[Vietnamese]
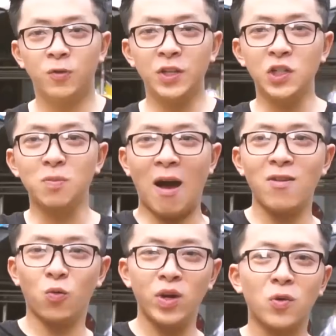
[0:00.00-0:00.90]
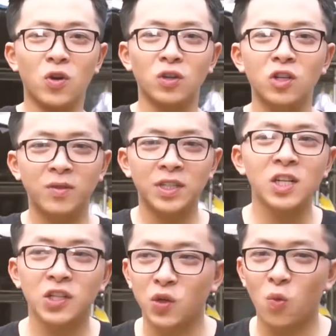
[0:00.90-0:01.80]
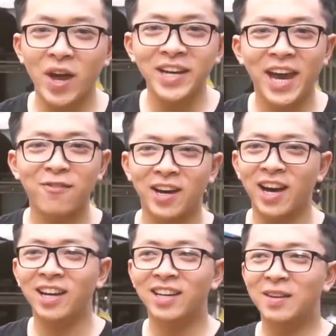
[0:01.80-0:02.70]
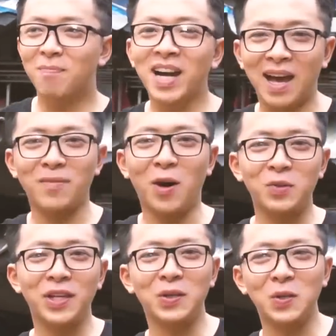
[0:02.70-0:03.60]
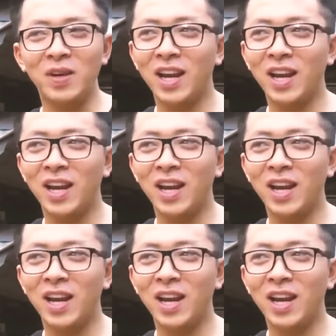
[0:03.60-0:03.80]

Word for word: Phía trước Bảo là nguyên một con đường với rất là nhiều quán ăn và bắt gặp đầu tiên của chúng